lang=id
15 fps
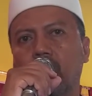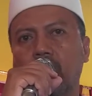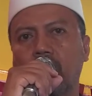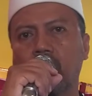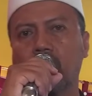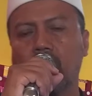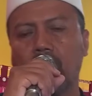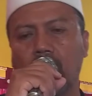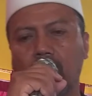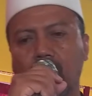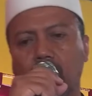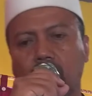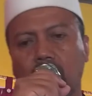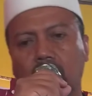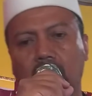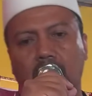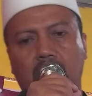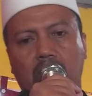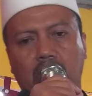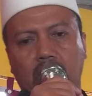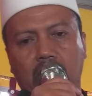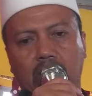penuh
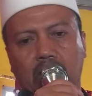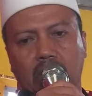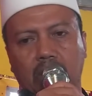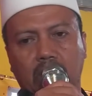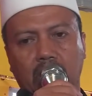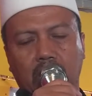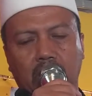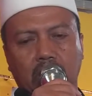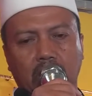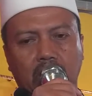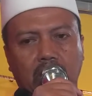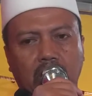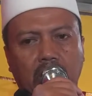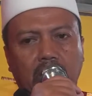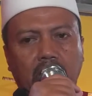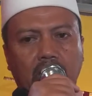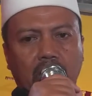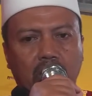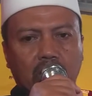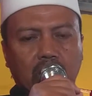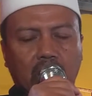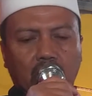ampunan.
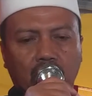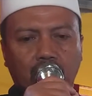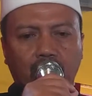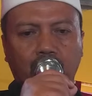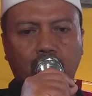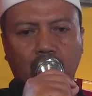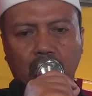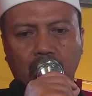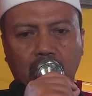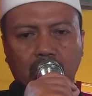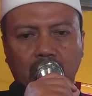Sehingga saum pun